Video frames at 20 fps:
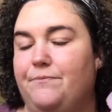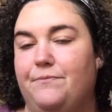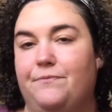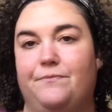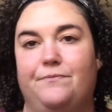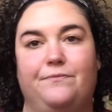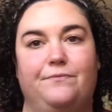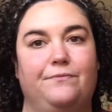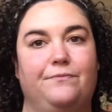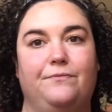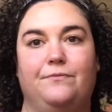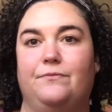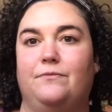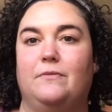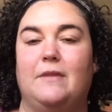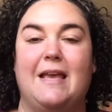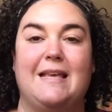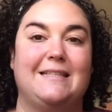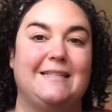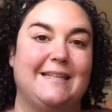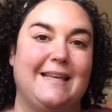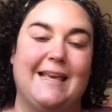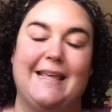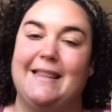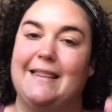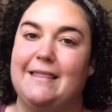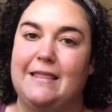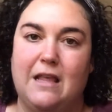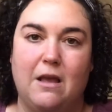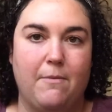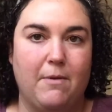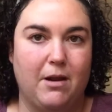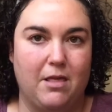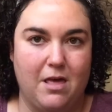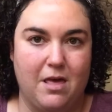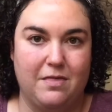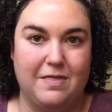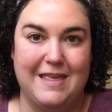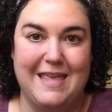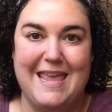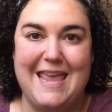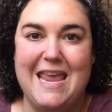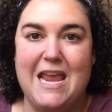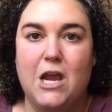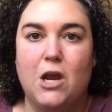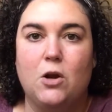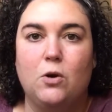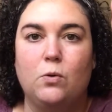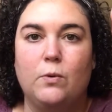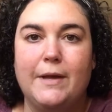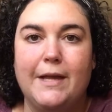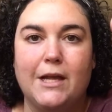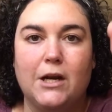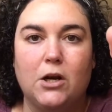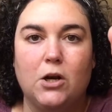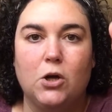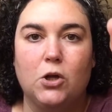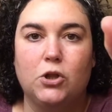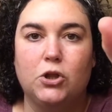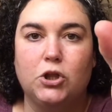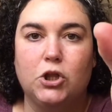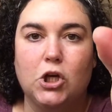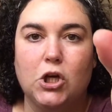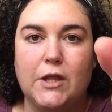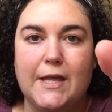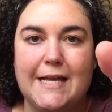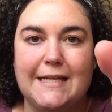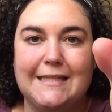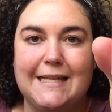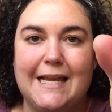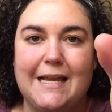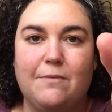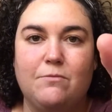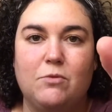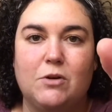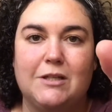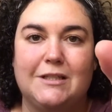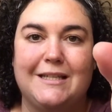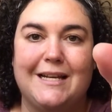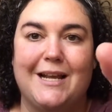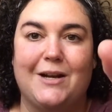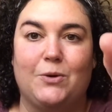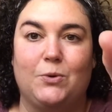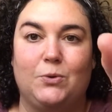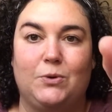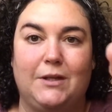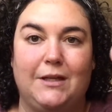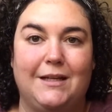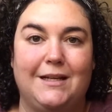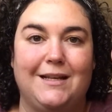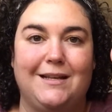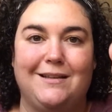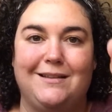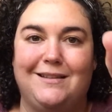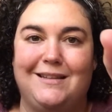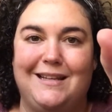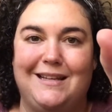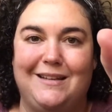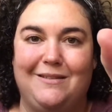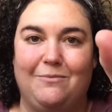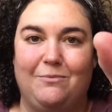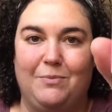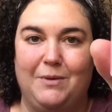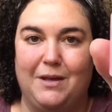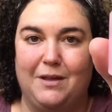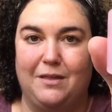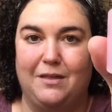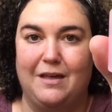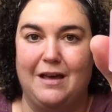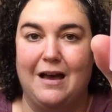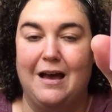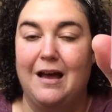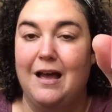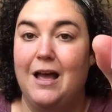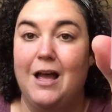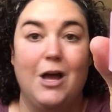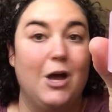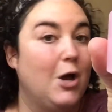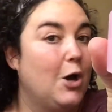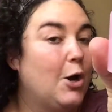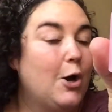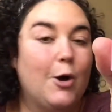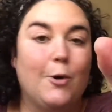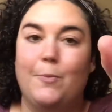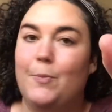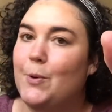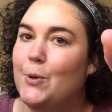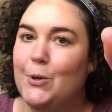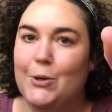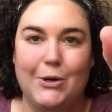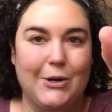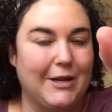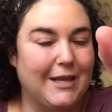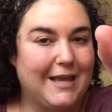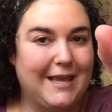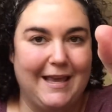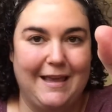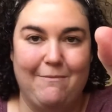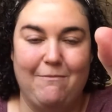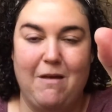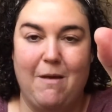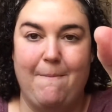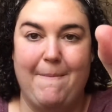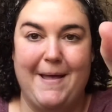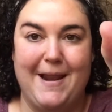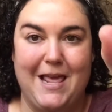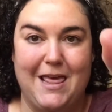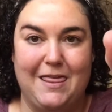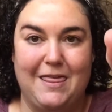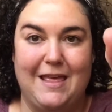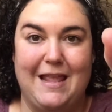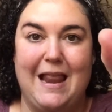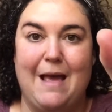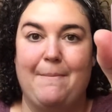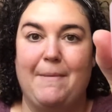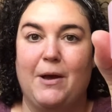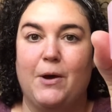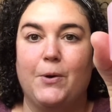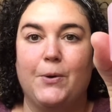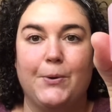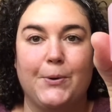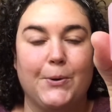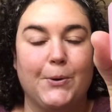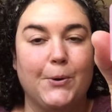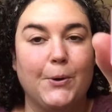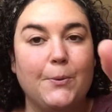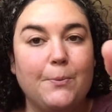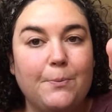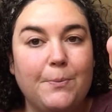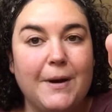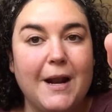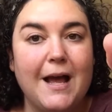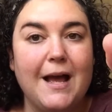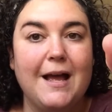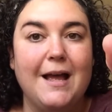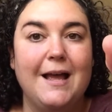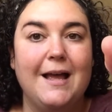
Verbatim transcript: mm, es que de verdad, incluirlo todas en vuestra rutina de limpieza, porque me parece la mejor compra